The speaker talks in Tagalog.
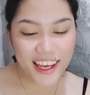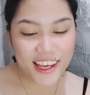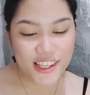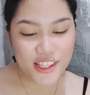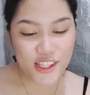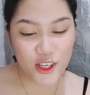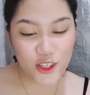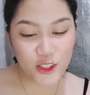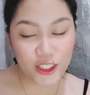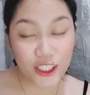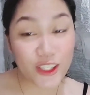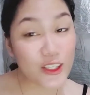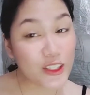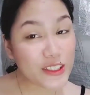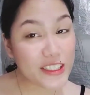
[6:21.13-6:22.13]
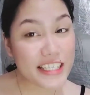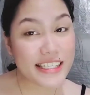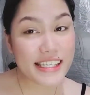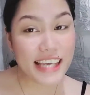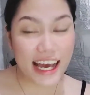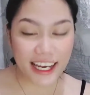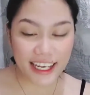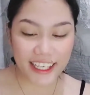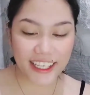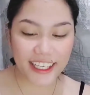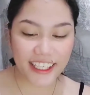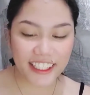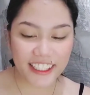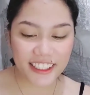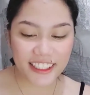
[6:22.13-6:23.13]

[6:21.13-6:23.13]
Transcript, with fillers: So, yung tanong niya sa akin,